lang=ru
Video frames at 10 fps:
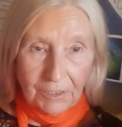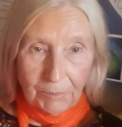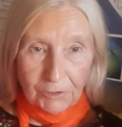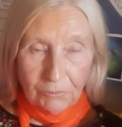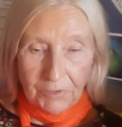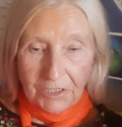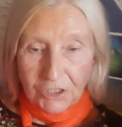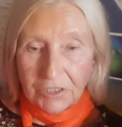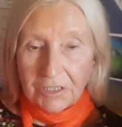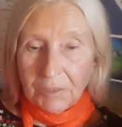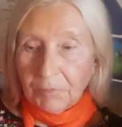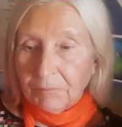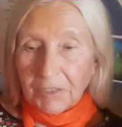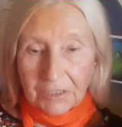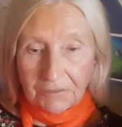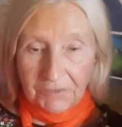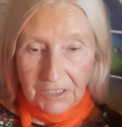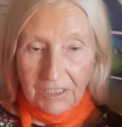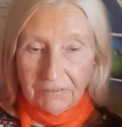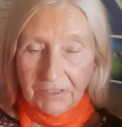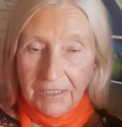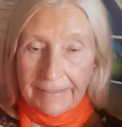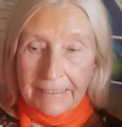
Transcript: а потом режете, например, это в деревне.